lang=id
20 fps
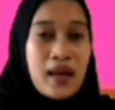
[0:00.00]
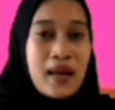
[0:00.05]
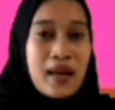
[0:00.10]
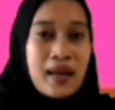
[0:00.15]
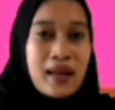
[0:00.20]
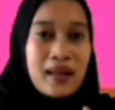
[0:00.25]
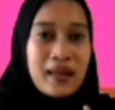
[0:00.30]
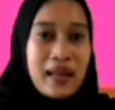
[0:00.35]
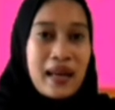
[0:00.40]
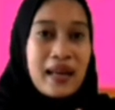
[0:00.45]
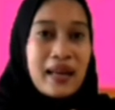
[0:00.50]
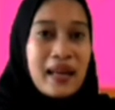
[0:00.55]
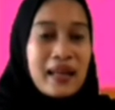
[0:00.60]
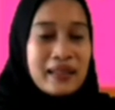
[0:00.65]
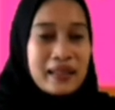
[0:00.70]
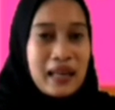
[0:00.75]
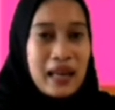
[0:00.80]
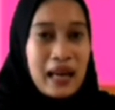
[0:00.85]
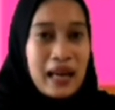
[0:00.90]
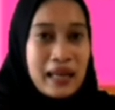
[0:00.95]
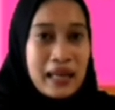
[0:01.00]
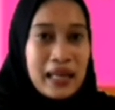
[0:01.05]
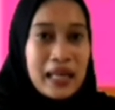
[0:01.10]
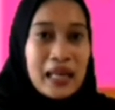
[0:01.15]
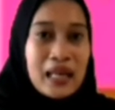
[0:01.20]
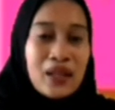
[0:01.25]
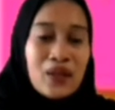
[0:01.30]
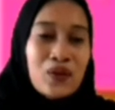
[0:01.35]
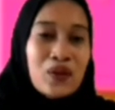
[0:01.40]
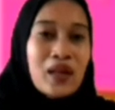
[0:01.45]
Dan yang
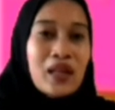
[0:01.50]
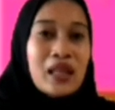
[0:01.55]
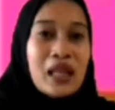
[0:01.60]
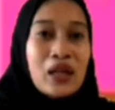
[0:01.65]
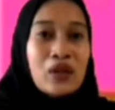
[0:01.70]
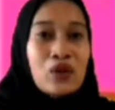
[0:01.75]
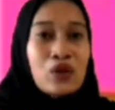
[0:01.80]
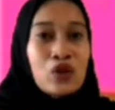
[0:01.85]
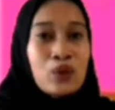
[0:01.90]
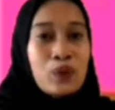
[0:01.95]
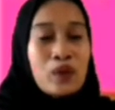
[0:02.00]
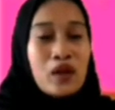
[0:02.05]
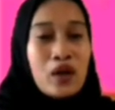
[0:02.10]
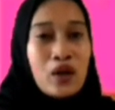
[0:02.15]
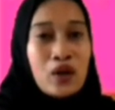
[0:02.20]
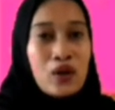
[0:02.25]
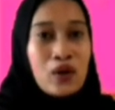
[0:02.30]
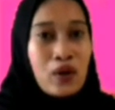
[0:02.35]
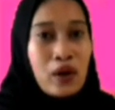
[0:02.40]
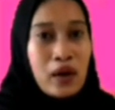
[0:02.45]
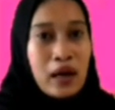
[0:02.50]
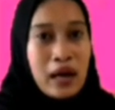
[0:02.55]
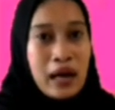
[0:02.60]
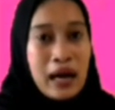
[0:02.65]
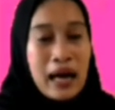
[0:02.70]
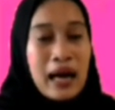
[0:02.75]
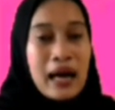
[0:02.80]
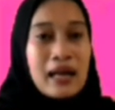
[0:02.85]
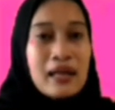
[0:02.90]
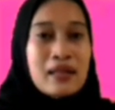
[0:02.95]
terakhir, yuk kita tutup dengan
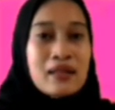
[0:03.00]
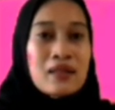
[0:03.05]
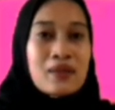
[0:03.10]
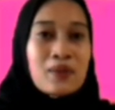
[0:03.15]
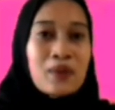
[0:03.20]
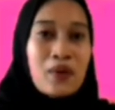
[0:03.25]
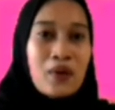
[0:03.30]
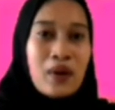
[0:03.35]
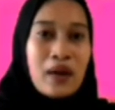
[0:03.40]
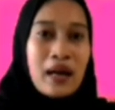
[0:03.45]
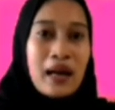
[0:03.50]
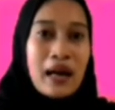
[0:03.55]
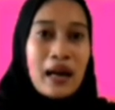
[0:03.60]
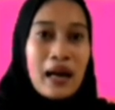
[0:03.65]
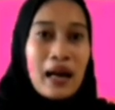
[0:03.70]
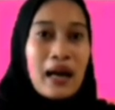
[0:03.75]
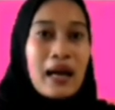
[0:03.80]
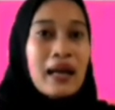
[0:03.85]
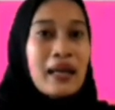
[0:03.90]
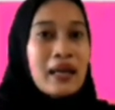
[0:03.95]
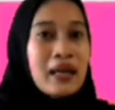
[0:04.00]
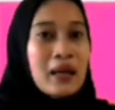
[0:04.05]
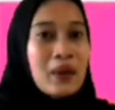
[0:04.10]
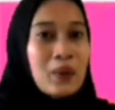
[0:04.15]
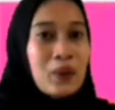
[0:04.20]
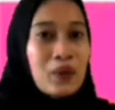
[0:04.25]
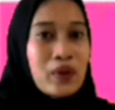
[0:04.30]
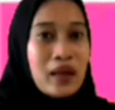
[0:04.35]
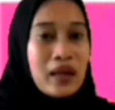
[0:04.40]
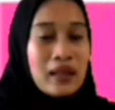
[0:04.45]
doa. Semoga
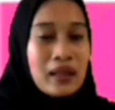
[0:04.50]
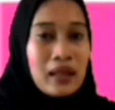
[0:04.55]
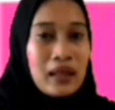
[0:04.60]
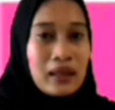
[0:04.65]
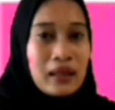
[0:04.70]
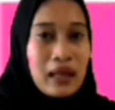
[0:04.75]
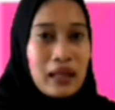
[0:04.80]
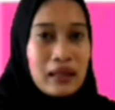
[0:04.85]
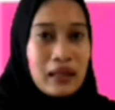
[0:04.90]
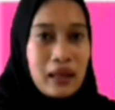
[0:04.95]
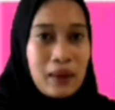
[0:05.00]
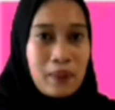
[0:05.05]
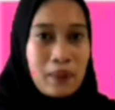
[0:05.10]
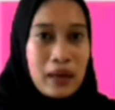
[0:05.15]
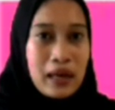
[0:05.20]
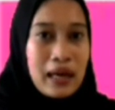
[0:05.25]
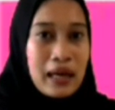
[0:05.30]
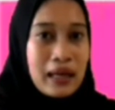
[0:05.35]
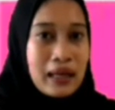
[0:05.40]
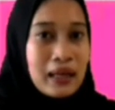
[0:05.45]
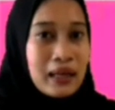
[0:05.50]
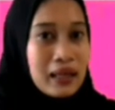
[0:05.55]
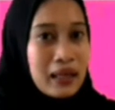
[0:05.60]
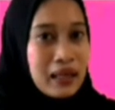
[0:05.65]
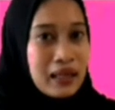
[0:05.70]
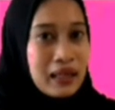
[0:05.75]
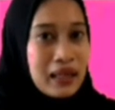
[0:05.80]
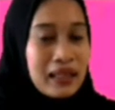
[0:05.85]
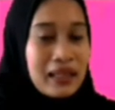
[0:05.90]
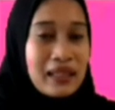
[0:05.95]
ilmu yang kita terima hari
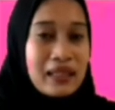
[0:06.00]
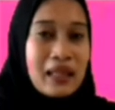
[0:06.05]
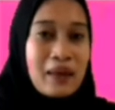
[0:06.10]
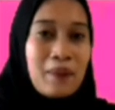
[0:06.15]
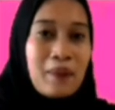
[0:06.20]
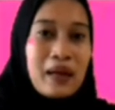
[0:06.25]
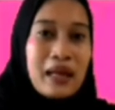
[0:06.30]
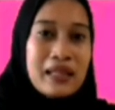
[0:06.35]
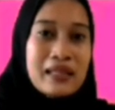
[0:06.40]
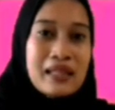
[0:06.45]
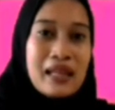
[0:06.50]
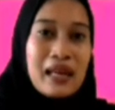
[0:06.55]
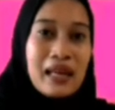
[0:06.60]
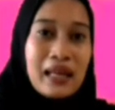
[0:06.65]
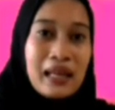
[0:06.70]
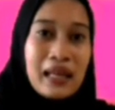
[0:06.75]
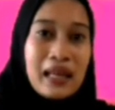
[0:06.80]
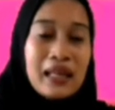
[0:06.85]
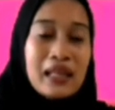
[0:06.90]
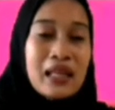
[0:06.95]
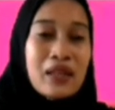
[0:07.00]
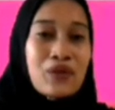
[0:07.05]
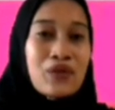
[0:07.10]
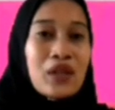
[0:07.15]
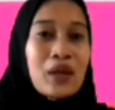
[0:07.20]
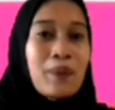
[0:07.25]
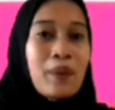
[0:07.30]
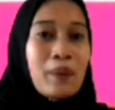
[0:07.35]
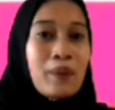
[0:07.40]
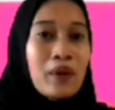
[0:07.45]
ini dan kita pelajari itu
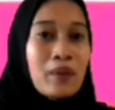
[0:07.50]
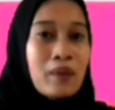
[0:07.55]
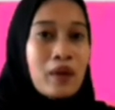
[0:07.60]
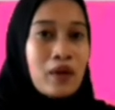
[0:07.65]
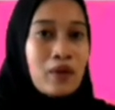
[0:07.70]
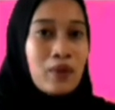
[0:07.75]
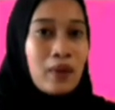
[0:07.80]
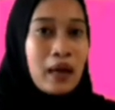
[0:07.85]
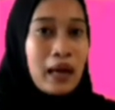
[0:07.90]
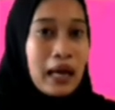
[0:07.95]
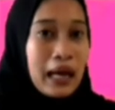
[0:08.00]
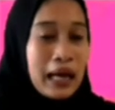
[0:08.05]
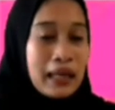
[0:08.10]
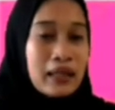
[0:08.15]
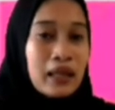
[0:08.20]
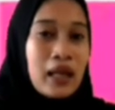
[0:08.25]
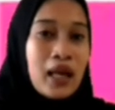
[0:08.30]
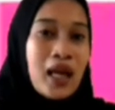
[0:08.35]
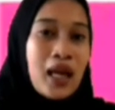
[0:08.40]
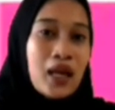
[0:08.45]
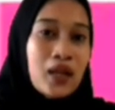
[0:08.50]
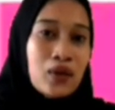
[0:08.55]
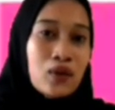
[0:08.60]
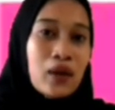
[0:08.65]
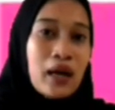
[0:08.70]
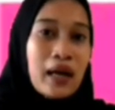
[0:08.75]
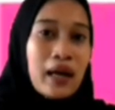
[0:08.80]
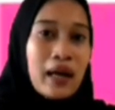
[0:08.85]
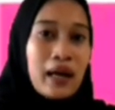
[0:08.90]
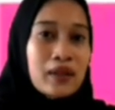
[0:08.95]
dapat bermanfaat. Yuk
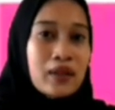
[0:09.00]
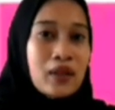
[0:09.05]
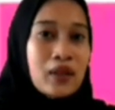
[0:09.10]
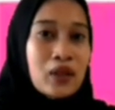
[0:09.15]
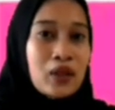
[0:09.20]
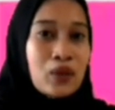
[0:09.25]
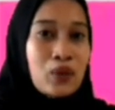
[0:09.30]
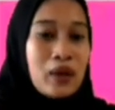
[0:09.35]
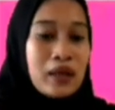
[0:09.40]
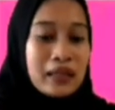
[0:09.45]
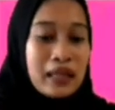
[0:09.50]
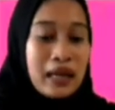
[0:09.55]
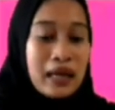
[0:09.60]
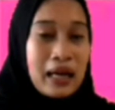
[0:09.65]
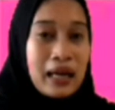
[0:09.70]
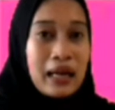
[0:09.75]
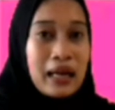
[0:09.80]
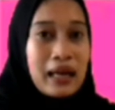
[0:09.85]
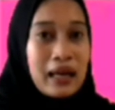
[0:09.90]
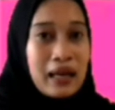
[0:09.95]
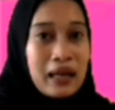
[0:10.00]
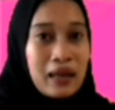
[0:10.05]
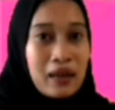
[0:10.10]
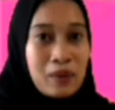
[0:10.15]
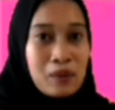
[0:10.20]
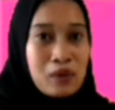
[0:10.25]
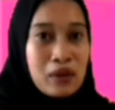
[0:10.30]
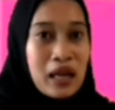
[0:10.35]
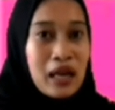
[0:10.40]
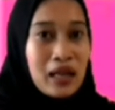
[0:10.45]
angkat kedua tangan anak-anak
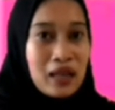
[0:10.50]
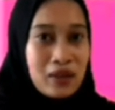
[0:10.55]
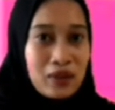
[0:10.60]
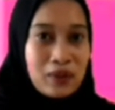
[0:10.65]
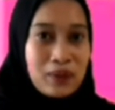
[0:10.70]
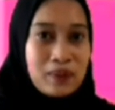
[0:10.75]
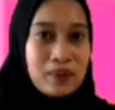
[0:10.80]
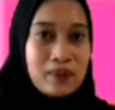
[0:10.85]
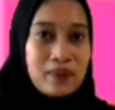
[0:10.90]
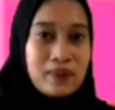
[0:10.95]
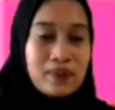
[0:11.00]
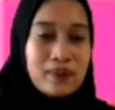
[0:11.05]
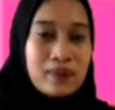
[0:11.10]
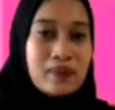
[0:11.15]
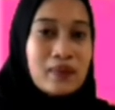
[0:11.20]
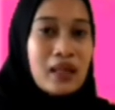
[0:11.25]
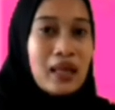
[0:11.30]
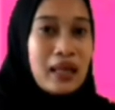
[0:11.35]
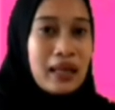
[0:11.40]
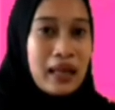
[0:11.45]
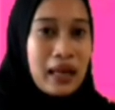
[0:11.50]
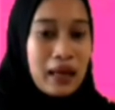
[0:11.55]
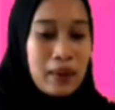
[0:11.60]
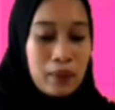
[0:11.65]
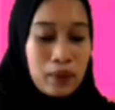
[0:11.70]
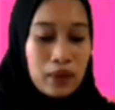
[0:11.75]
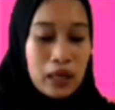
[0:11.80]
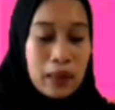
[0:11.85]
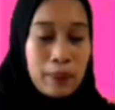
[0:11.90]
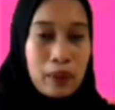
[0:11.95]
bunda yuk. Nah,
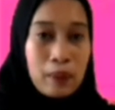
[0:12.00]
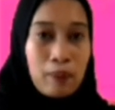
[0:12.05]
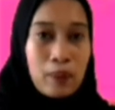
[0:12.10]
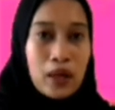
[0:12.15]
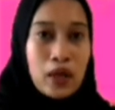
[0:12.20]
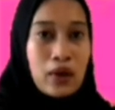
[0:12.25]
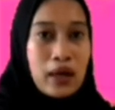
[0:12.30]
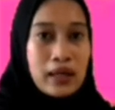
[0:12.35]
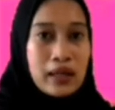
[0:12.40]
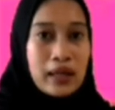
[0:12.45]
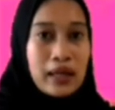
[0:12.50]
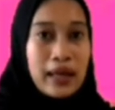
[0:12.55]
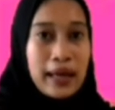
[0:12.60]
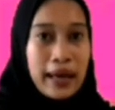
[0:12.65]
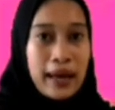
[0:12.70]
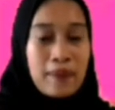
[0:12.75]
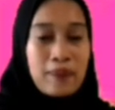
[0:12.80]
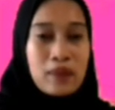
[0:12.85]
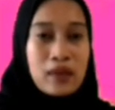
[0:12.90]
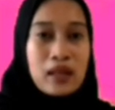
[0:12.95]
bunda pimpin doanya ya.